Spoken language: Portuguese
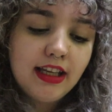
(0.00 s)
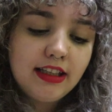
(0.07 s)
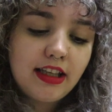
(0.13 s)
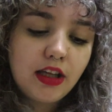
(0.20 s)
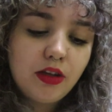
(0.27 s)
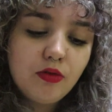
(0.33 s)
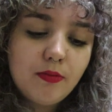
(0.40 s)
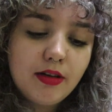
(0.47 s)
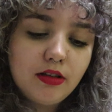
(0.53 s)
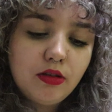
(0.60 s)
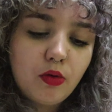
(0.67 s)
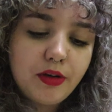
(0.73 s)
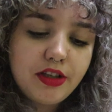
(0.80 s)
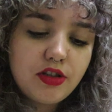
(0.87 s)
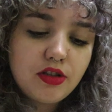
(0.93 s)
que em uma
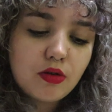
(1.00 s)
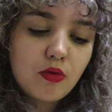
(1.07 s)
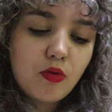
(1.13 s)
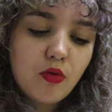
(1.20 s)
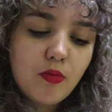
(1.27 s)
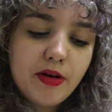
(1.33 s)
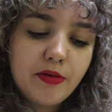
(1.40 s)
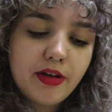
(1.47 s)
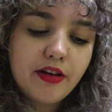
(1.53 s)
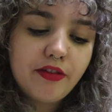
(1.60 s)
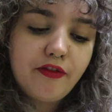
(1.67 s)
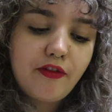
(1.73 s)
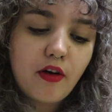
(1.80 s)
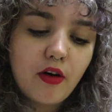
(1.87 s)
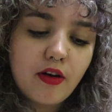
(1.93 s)
noite cubram e
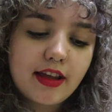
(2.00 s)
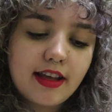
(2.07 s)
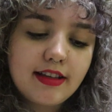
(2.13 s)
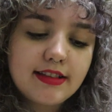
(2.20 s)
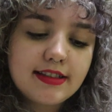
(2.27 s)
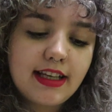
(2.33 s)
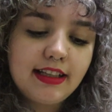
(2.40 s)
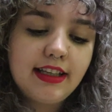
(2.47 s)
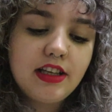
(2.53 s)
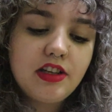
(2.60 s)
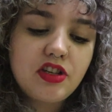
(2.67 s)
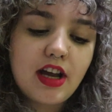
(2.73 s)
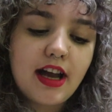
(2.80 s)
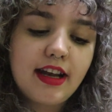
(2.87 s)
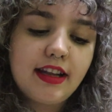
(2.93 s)
afoguem, sem
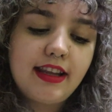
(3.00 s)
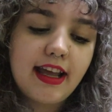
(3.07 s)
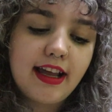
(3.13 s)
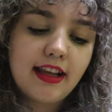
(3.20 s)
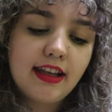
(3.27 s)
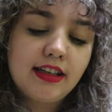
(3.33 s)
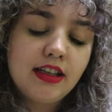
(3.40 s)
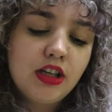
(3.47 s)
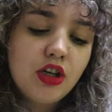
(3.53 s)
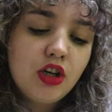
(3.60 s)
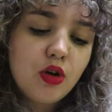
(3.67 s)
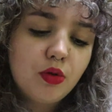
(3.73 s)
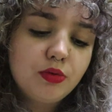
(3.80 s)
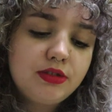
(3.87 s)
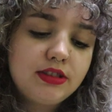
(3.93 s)
deixar dela
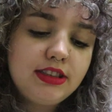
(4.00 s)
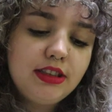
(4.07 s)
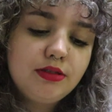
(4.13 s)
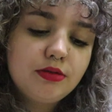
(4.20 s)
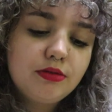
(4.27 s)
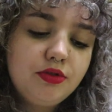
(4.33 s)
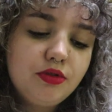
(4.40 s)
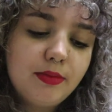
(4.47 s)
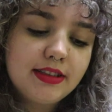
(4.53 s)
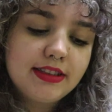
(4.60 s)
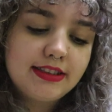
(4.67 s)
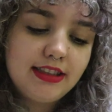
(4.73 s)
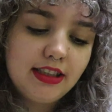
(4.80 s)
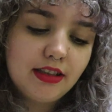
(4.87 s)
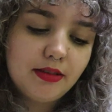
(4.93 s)
o cisco de uma
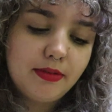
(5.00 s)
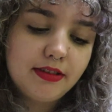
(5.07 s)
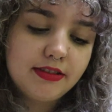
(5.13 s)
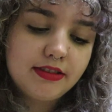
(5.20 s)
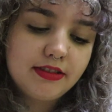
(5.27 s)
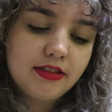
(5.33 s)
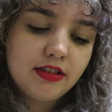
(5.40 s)
sílaba,